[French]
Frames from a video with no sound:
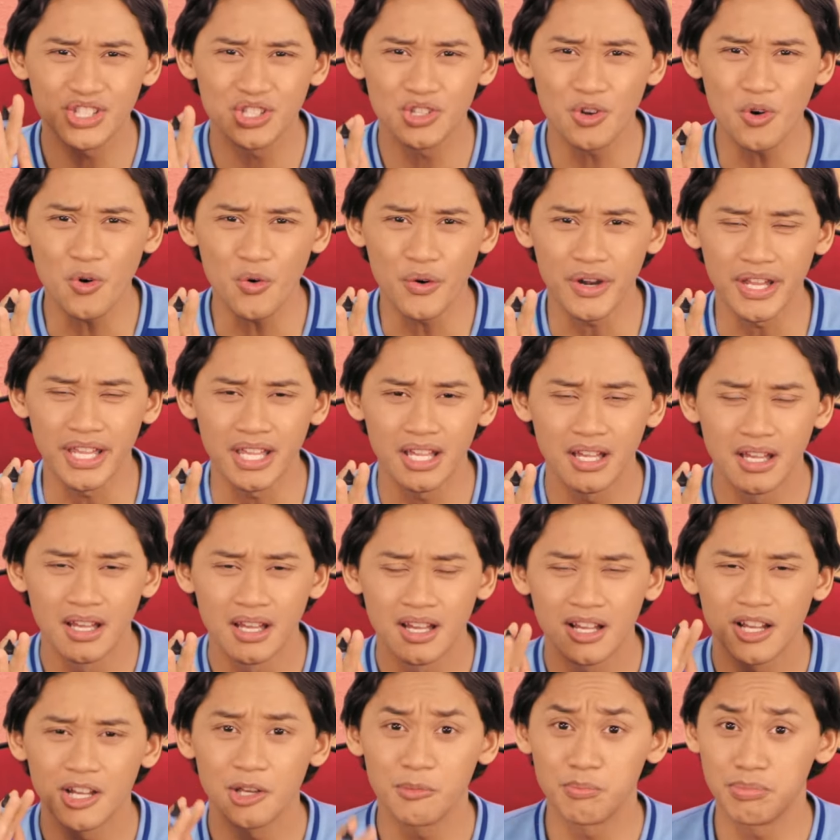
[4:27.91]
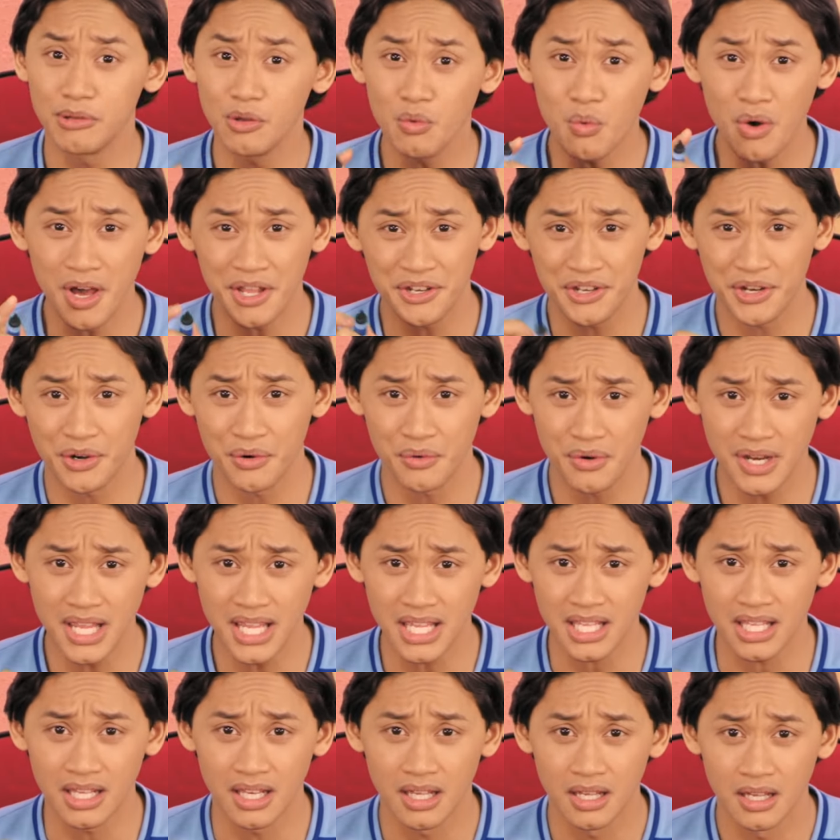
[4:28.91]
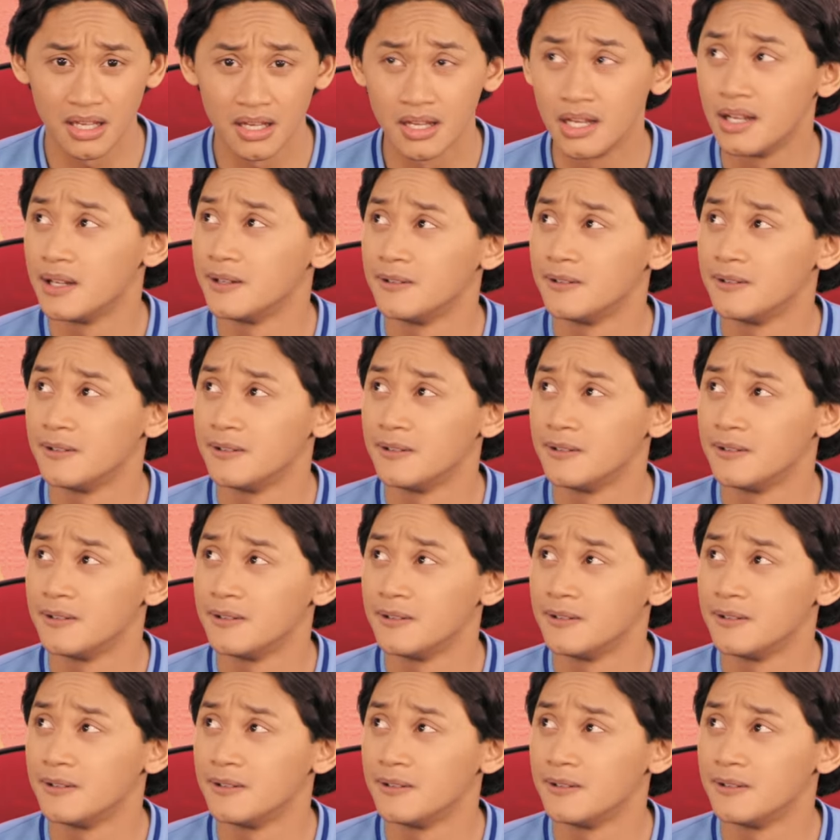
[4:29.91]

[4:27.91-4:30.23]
l'histoire que Blue veut que je lui lise